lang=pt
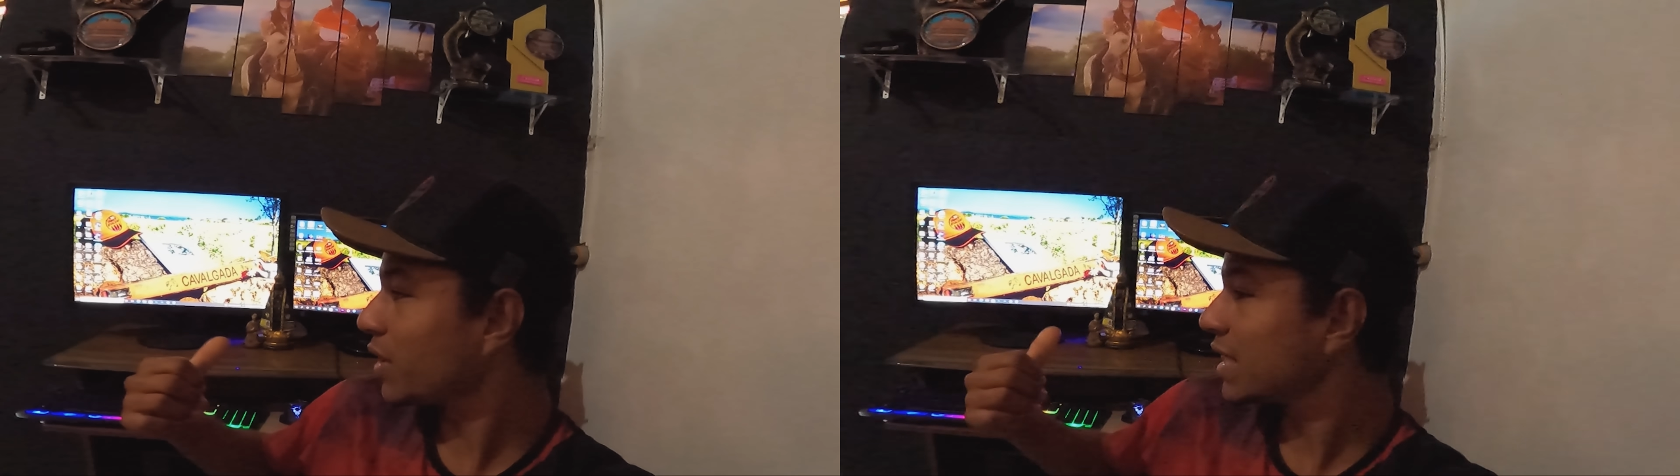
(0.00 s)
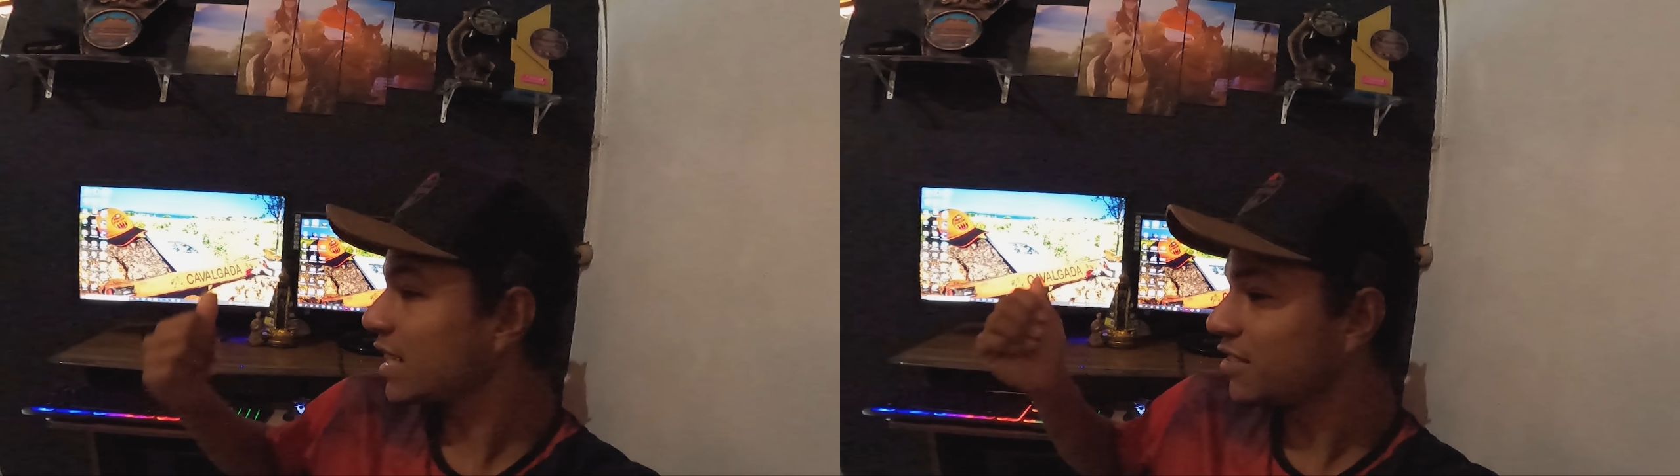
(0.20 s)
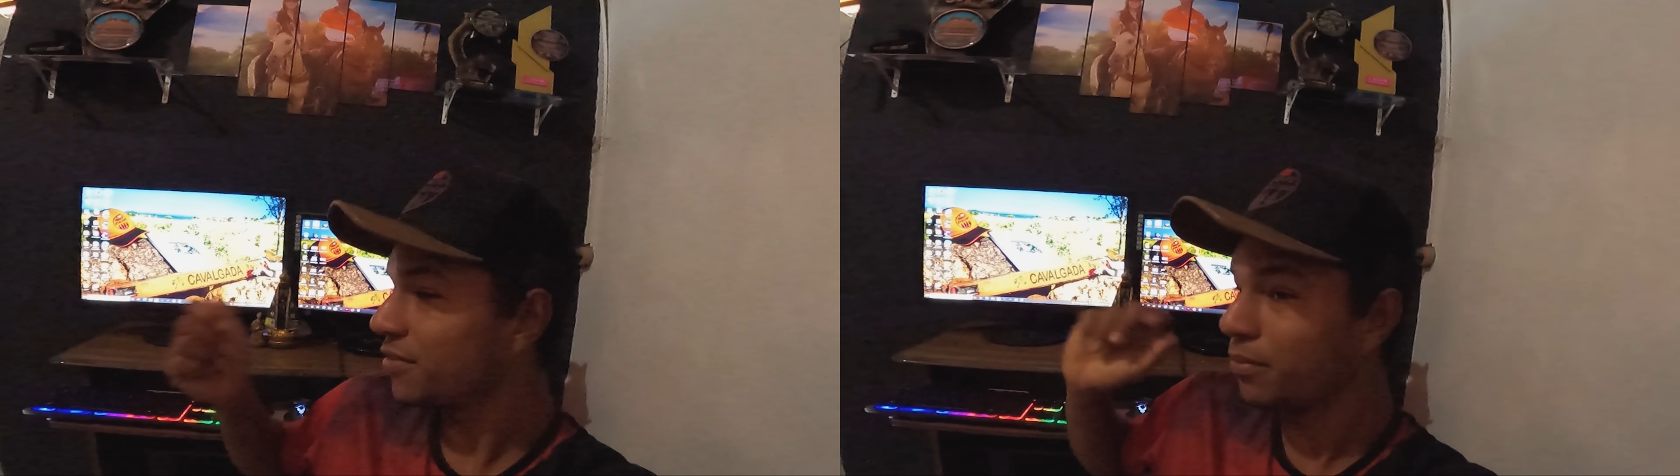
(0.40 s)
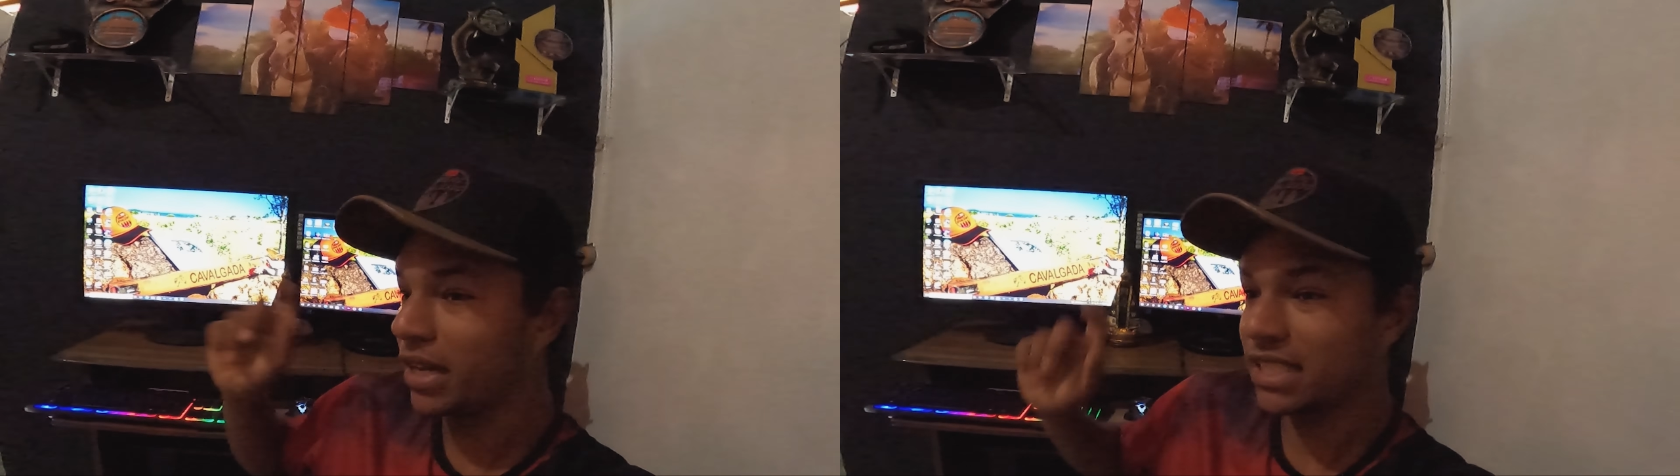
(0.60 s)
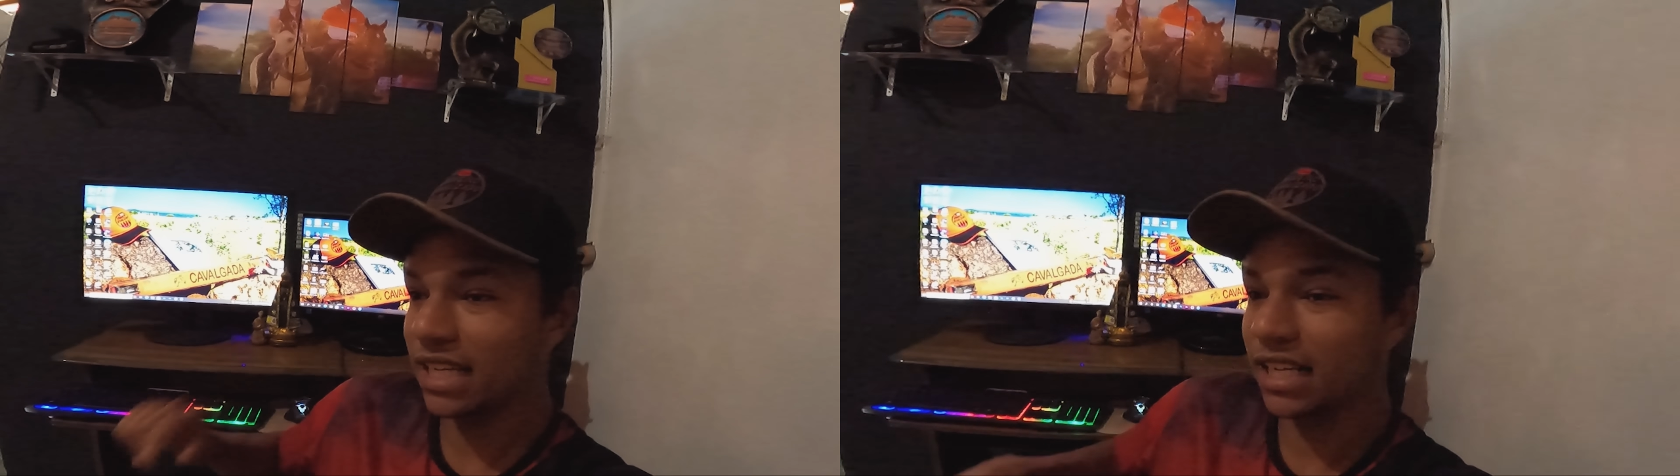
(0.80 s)
a gente
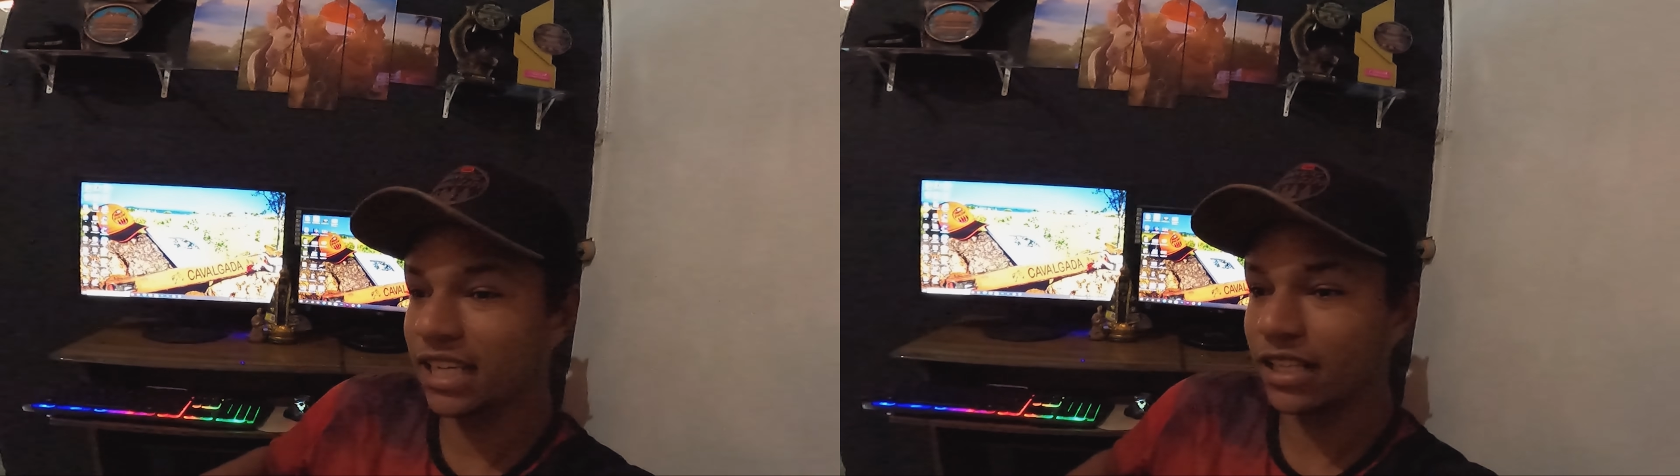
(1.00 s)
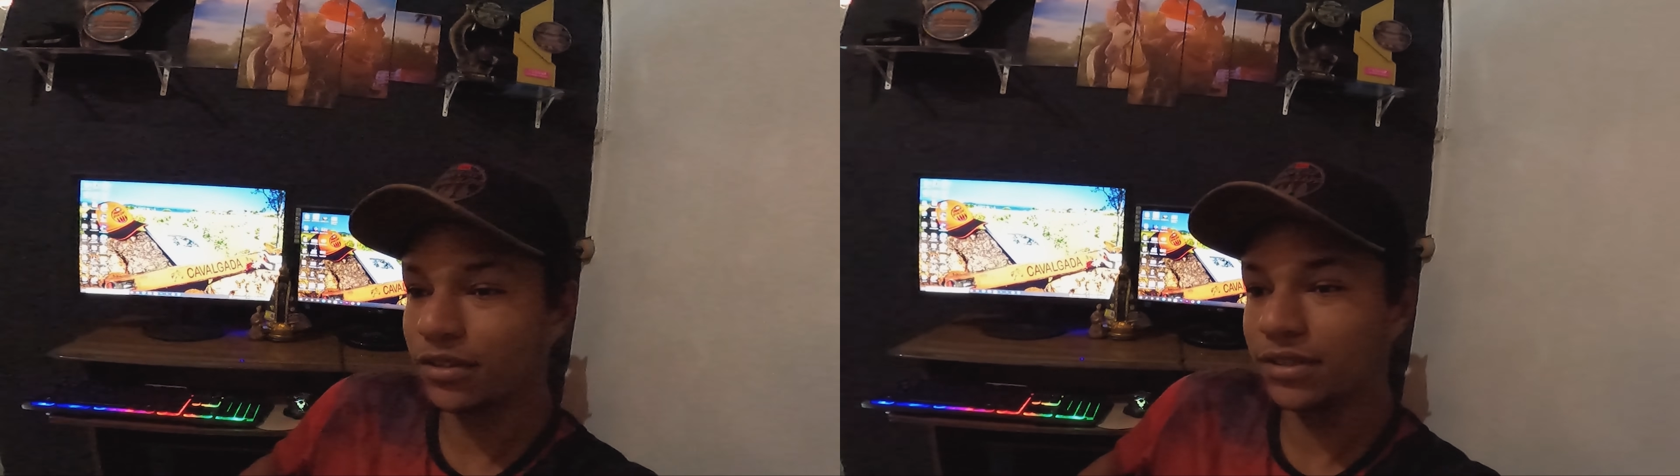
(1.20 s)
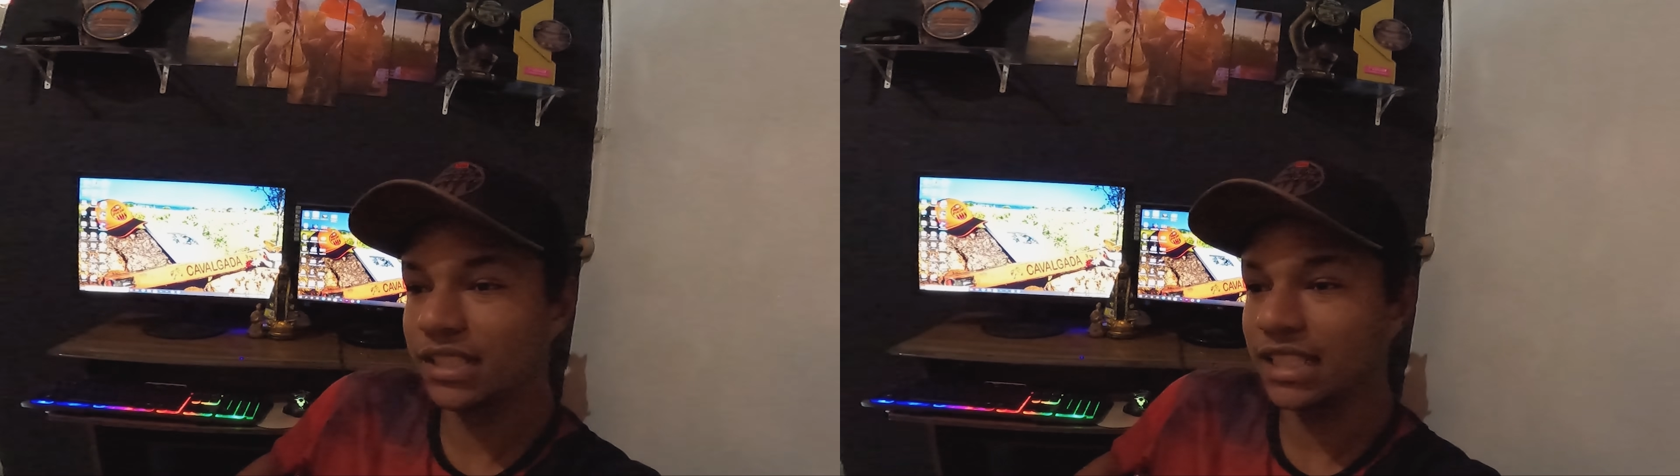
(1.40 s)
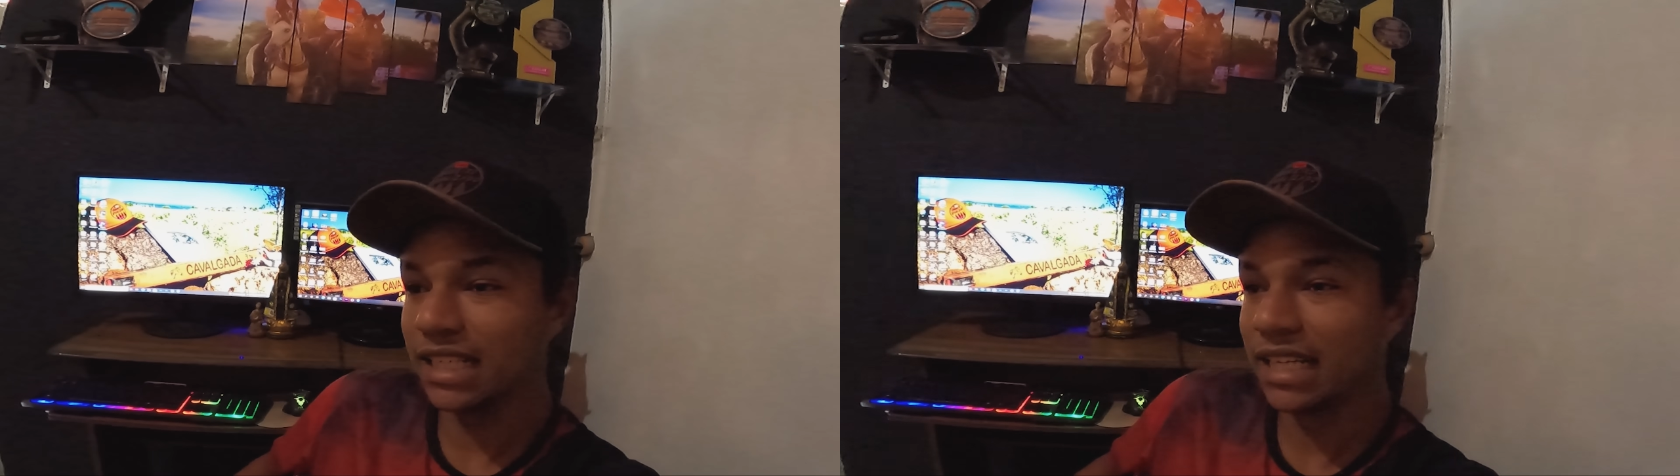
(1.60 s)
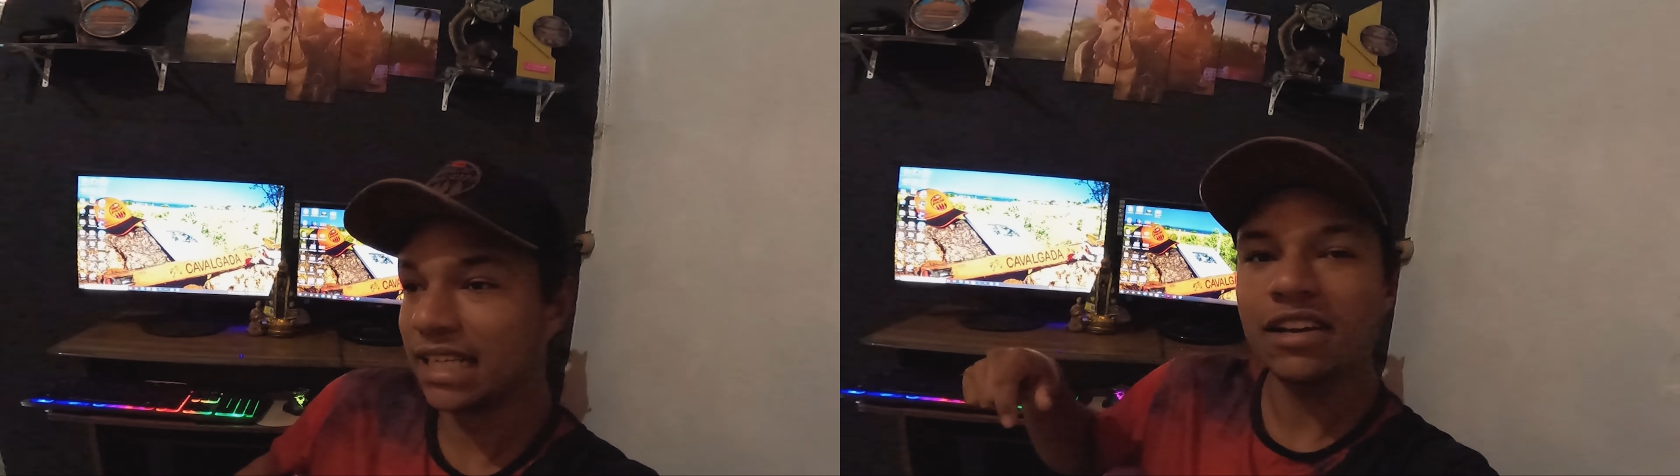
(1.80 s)
mexendo aqui tudinho.